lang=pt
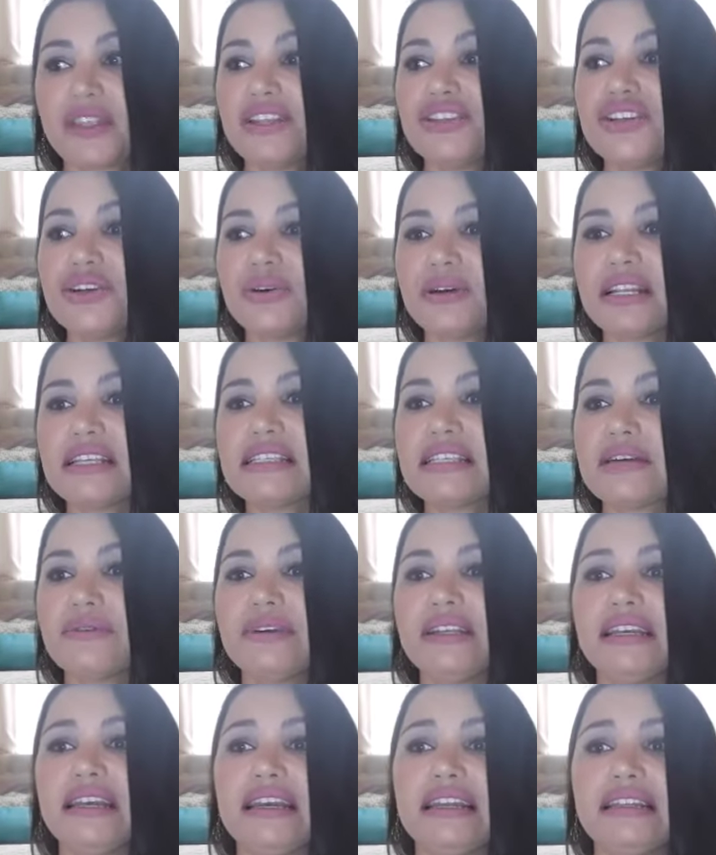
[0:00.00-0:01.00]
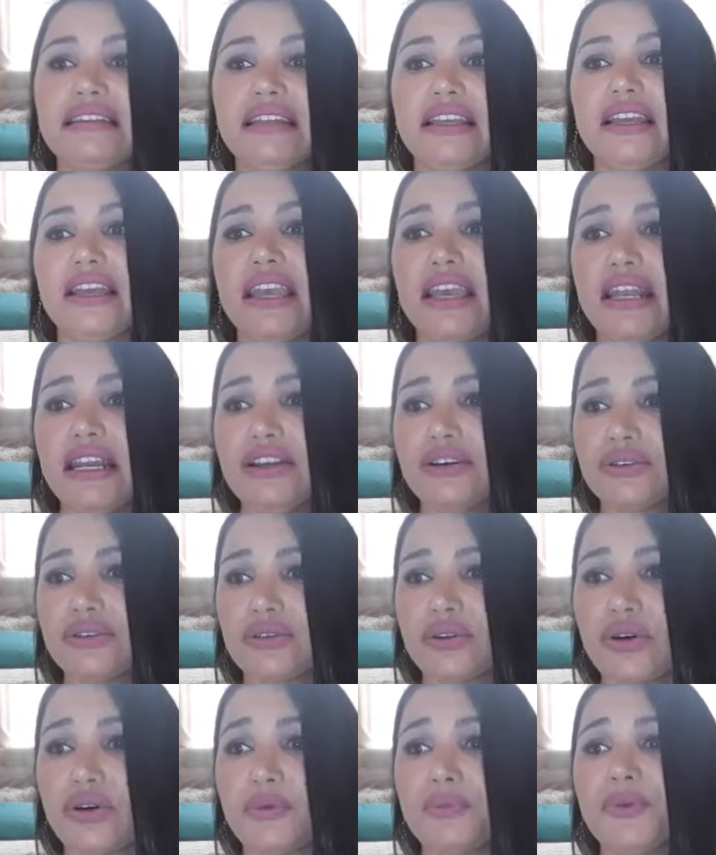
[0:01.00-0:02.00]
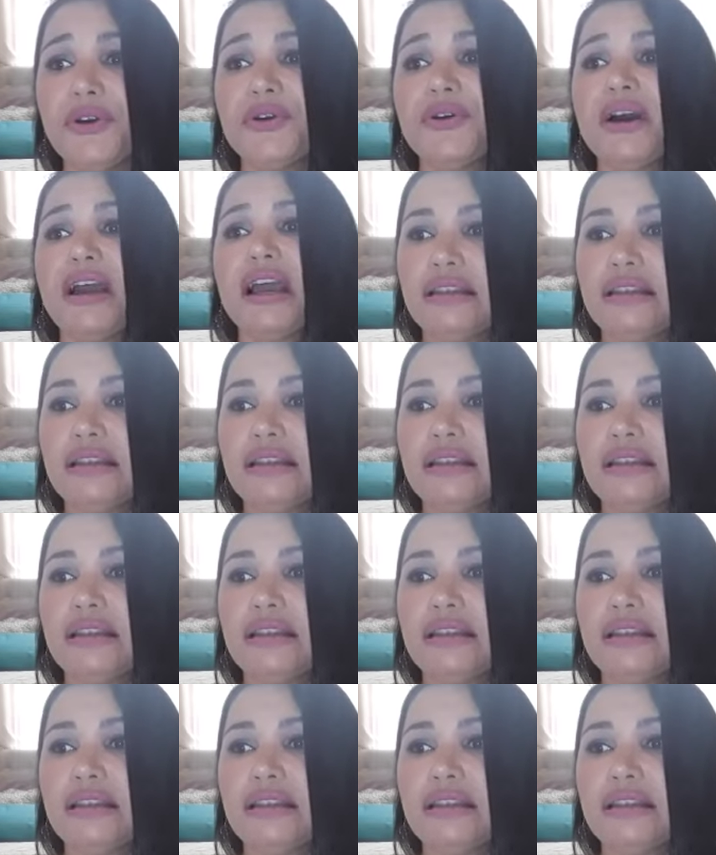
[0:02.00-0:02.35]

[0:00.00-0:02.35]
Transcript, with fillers: de coração ele tem heliotrópio,